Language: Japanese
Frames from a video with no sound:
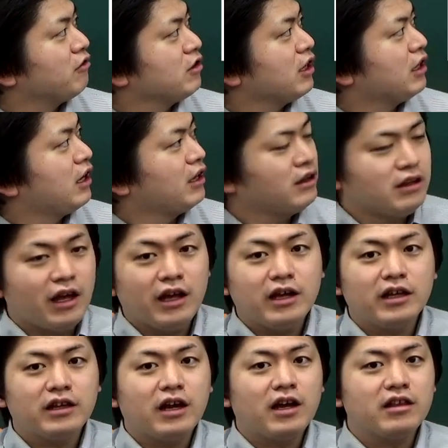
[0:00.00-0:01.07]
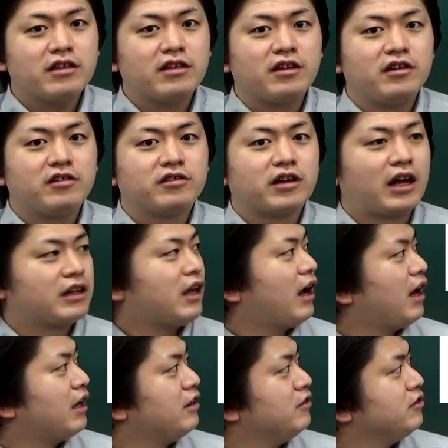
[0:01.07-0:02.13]
こちら、熱帯型が致死率が
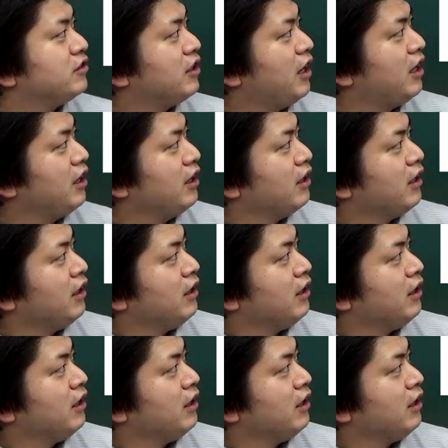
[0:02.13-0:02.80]
高いんですね。